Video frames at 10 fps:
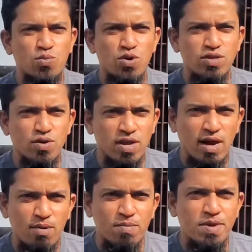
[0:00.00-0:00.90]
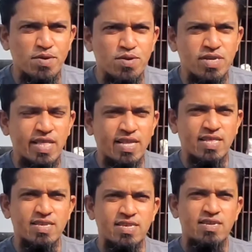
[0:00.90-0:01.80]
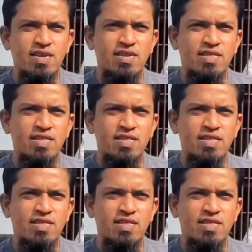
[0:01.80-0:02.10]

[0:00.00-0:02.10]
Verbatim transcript: সময় ধরে আমার ভিডিওটি দেখতেছেন